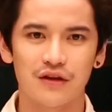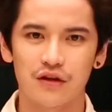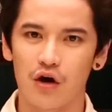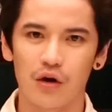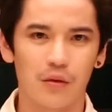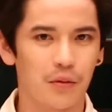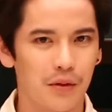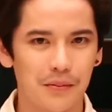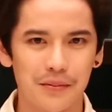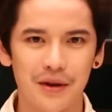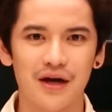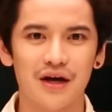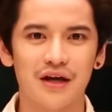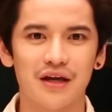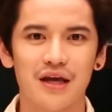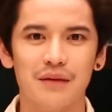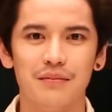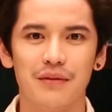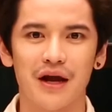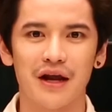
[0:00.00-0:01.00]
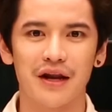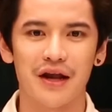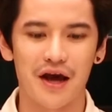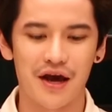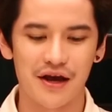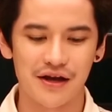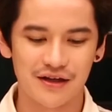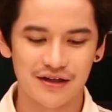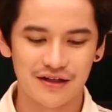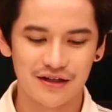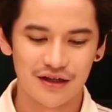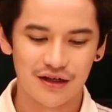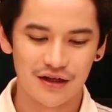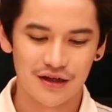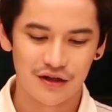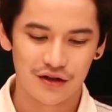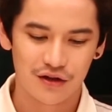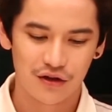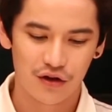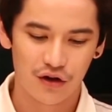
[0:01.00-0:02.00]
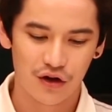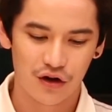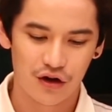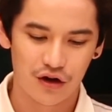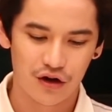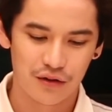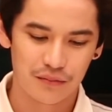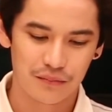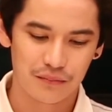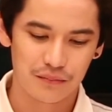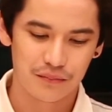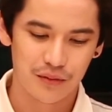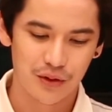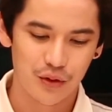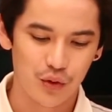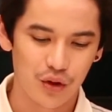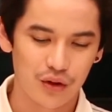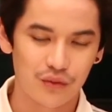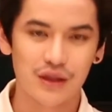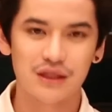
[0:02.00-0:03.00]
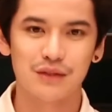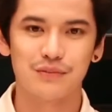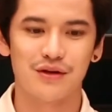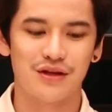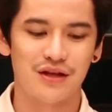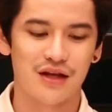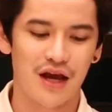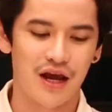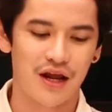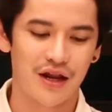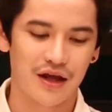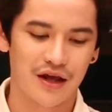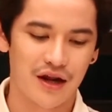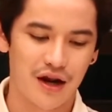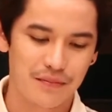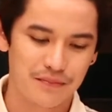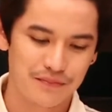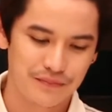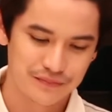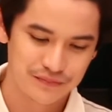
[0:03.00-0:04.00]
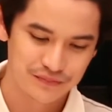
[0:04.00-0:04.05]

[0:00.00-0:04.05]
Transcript: ฟักทองผมก็ไม่เคยกินเหมือนกันนะฮะก็มาดูกันว่าจะเป็นยังไงนะครับ